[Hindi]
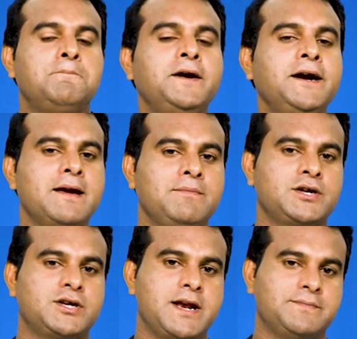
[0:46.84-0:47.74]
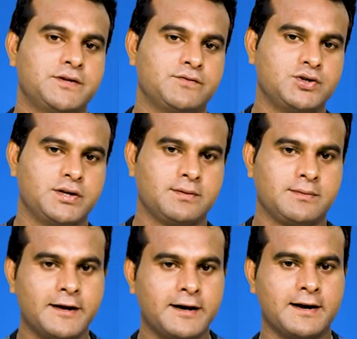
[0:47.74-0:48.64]
पीडीएम की जानब से वो जो
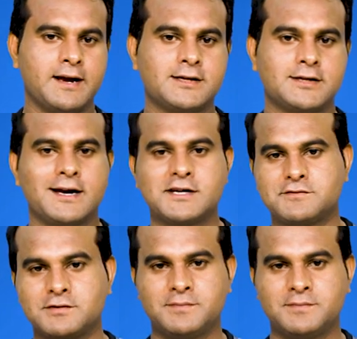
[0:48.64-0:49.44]
घेरा डाला जा रहा है इस वक्त